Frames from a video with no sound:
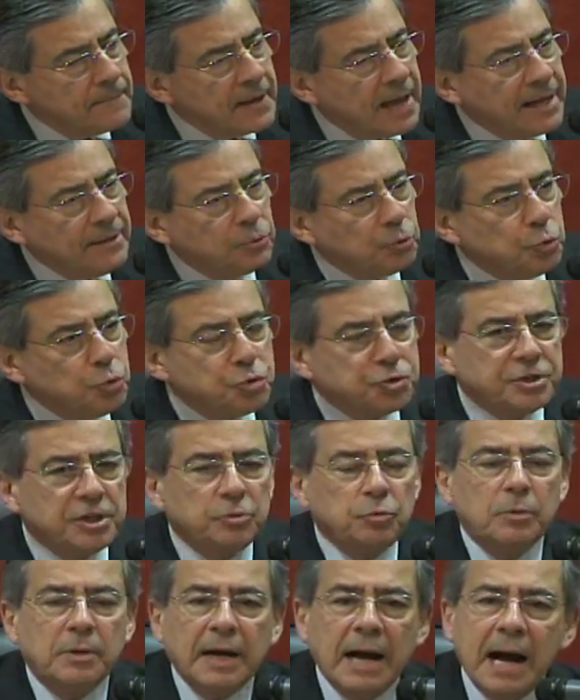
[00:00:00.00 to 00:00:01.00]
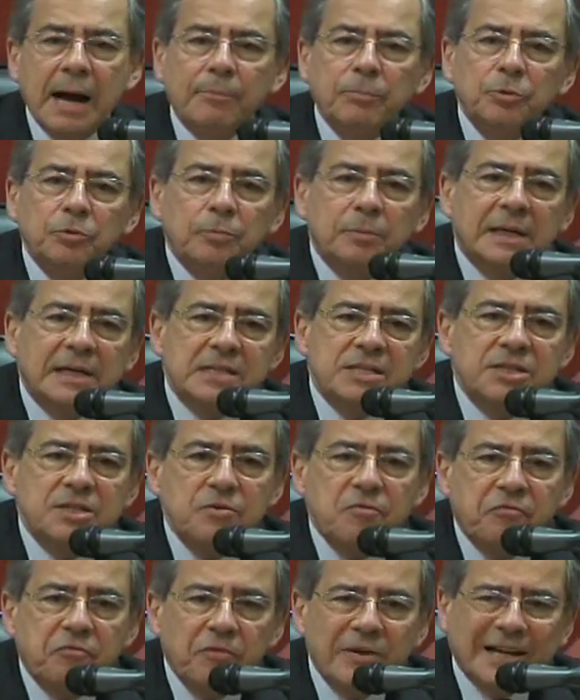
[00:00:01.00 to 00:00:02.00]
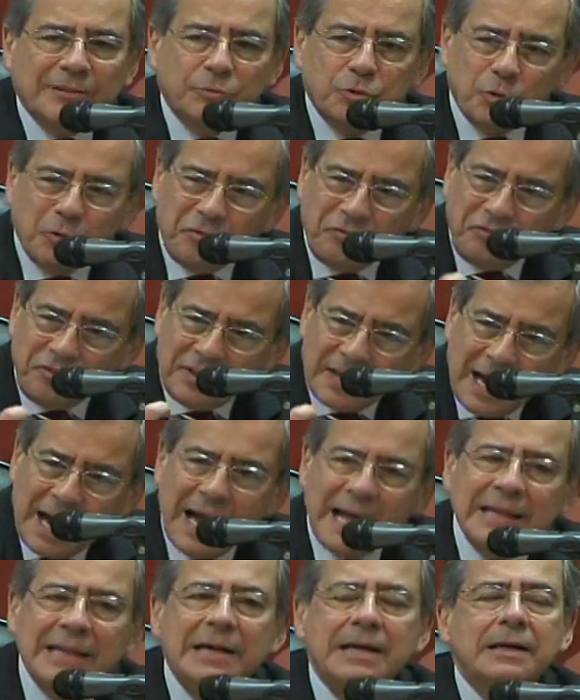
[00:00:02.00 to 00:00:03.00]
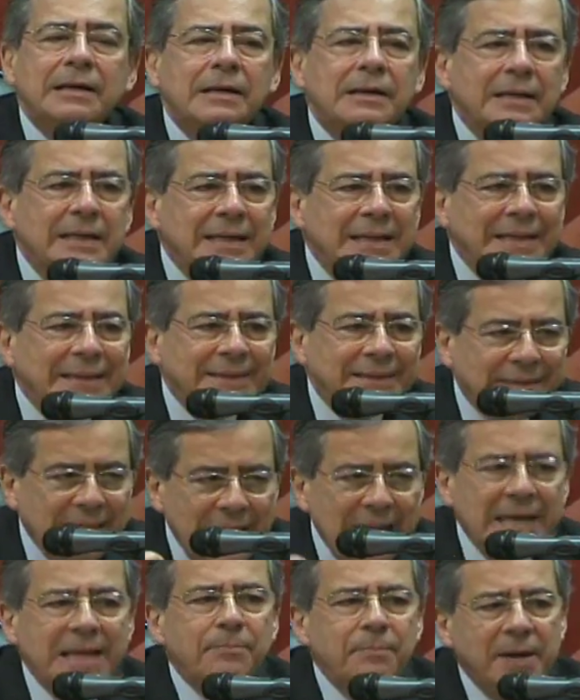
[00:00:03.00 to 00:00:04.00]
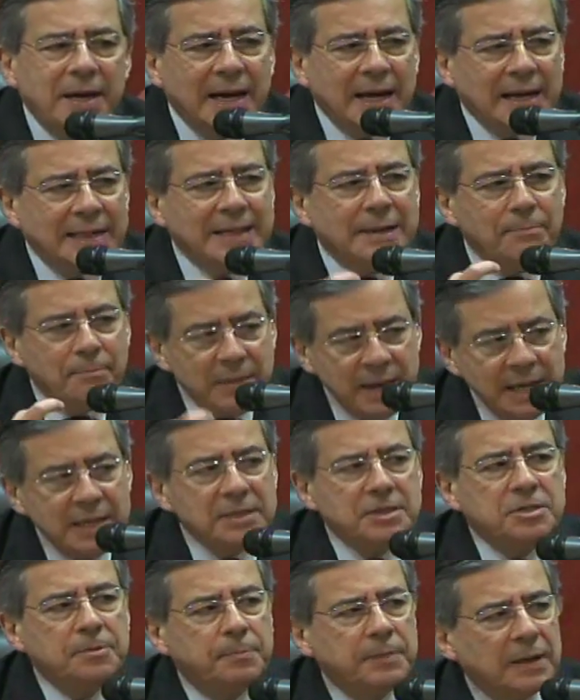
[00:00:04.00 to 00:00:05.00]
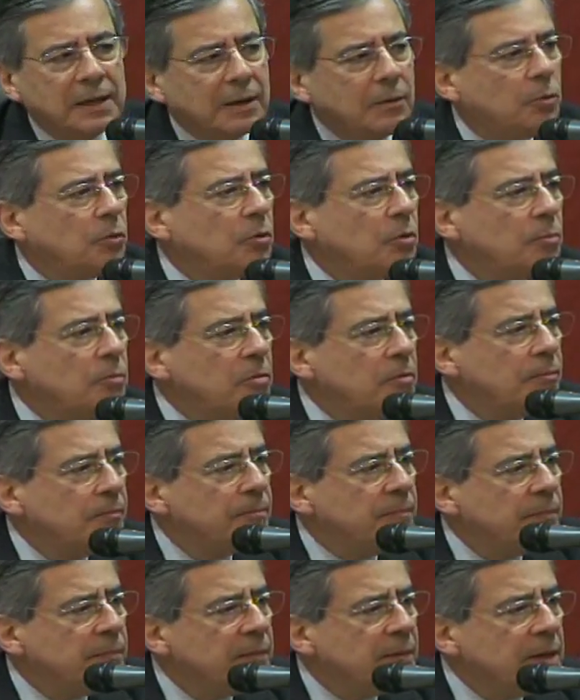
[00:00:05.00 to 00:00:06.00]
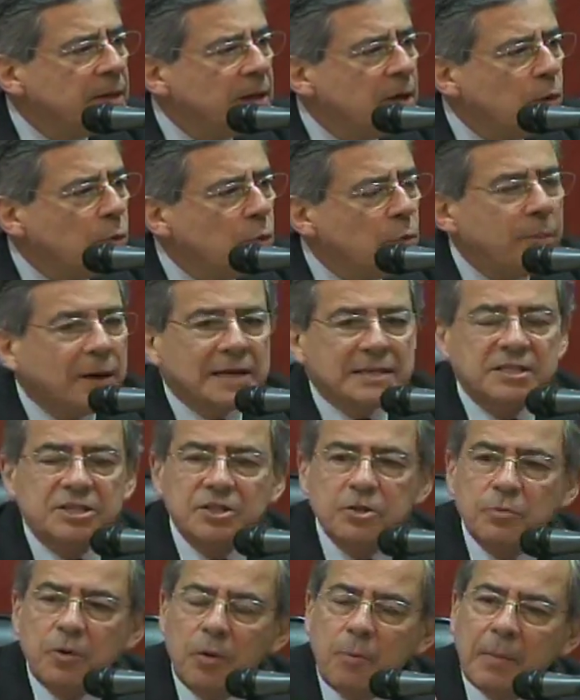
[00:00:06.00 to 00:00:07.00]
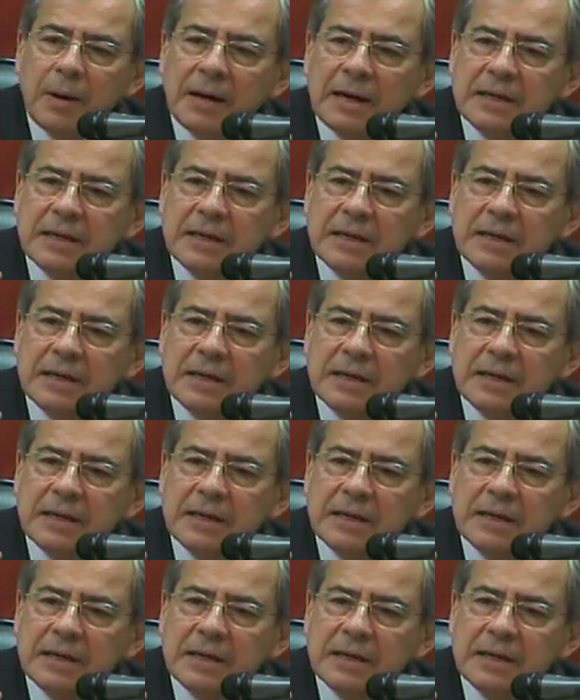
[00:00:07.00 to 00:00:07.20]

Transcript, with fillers: A indústria do cabo no Brasil foi atrofiada deliberadamente pela Globo o Brasil é uma